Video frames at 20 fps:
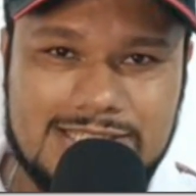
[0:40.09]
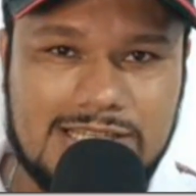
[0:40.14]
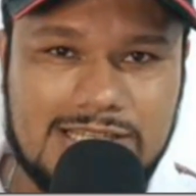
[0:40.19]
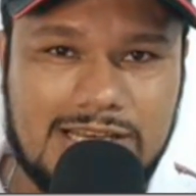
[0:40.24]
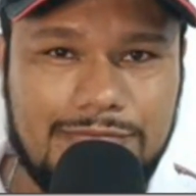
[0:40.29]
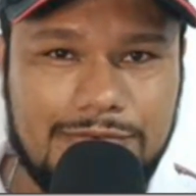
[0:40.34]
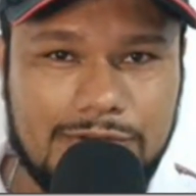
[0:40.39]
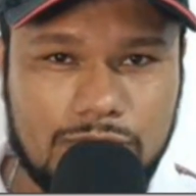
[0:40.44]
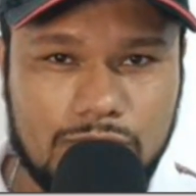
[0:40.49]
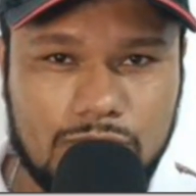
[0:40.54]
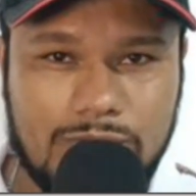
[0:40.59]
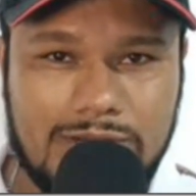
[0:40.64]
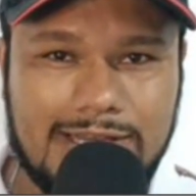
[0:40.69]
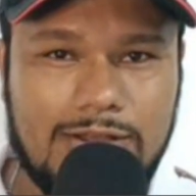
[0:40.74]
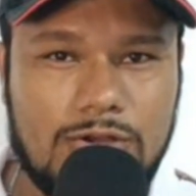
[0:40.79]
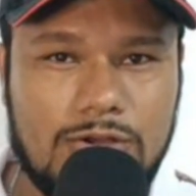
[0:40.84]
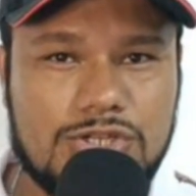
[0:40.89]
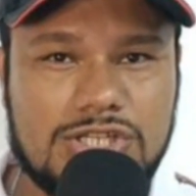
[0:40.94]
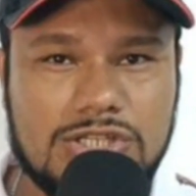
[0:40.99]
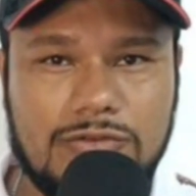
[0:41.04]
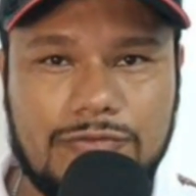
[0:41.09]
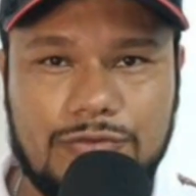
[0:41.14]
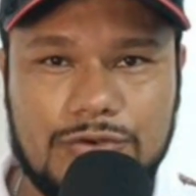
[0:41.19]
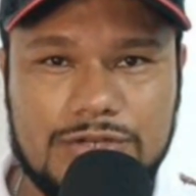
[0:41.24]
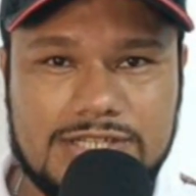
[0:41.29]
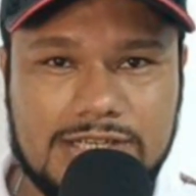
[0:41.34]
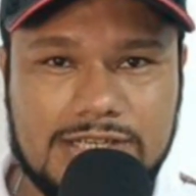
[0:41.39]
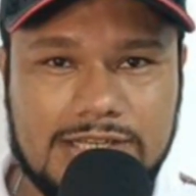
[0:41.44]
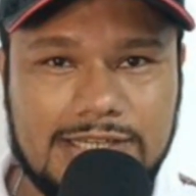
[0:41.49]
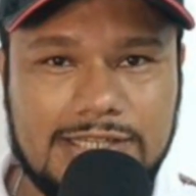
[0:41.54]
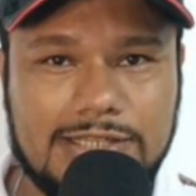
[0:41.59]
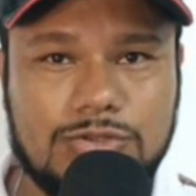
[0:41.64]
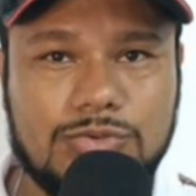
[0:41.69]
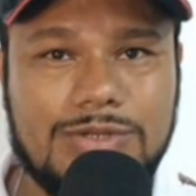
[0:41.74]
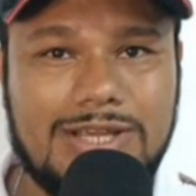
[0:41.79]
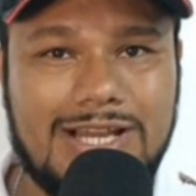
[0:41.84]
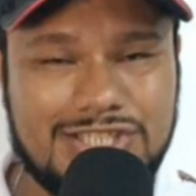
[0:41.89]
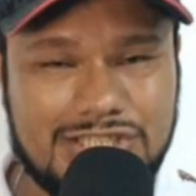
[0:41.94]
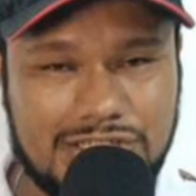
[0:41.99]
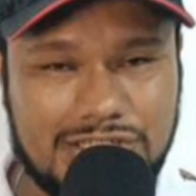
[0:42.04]
se inscrevendo no canal se não for inscrito
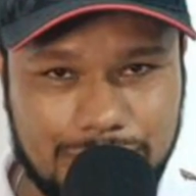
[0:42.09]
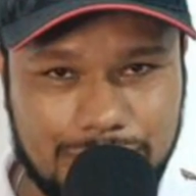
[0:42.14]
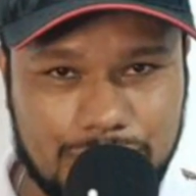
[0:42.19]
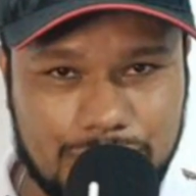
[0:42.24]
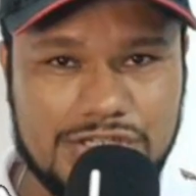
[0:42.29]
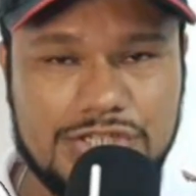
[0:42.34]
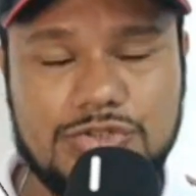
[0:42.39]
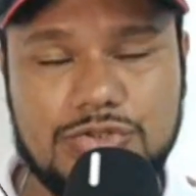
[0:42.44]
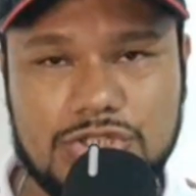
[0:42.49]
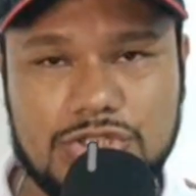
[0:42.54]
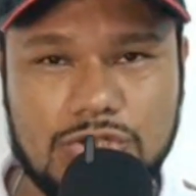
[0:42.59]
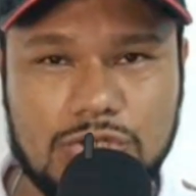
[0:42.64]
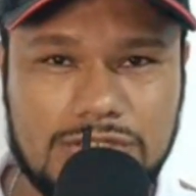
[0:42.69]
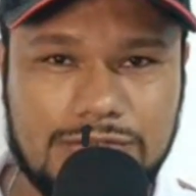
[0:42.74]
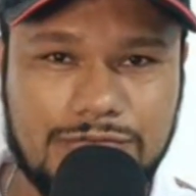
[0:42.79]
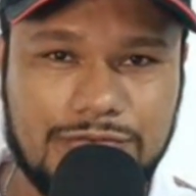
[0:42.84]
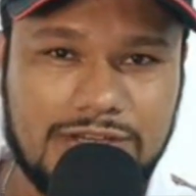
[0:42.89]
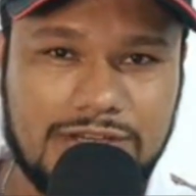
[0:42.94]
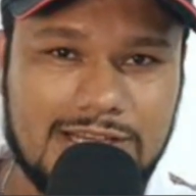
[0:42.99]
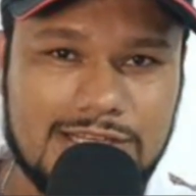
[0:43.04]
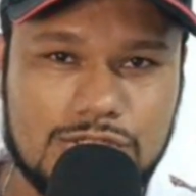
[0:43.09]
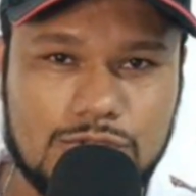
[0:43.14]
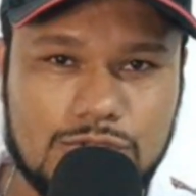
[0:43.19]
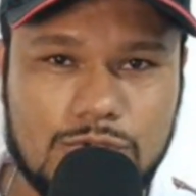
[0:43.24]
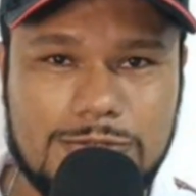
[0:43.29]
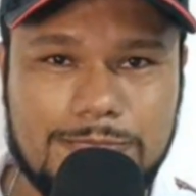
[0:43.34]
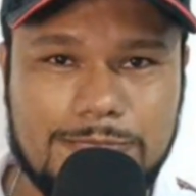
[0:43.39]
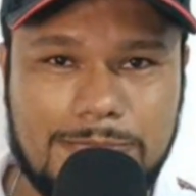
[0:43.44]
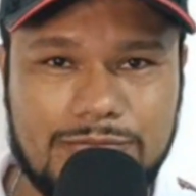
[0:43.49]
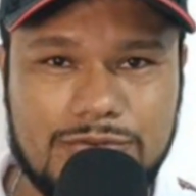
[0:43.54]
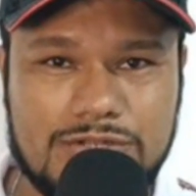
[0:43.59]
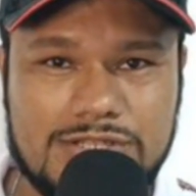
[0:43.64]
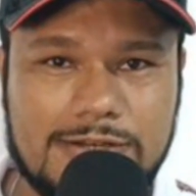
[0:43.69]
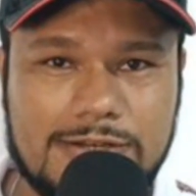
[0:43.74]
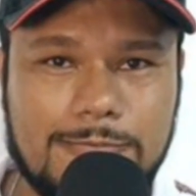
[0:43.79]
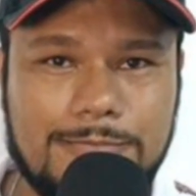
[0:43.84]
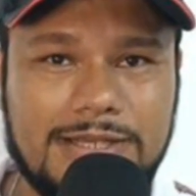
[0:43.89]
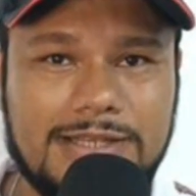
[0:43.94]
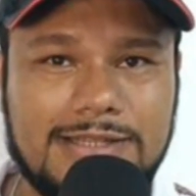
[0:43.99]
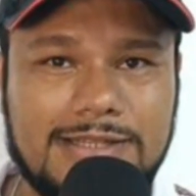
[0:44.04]
e ative o sininho de notificações para você
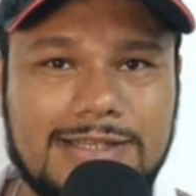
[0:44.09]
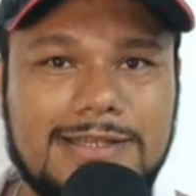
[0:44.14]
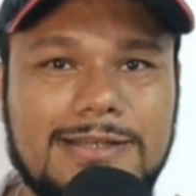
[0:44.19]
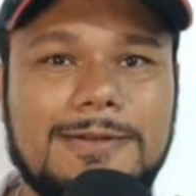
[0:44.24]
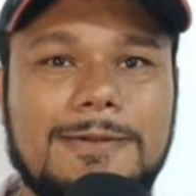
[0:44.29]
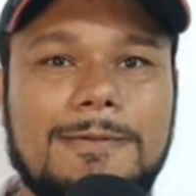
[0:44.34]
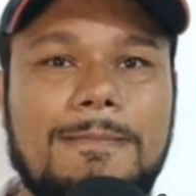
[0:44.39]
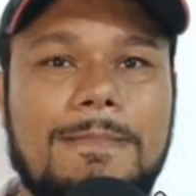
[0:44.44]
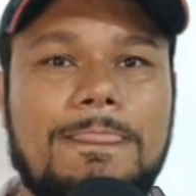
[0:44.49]
não perder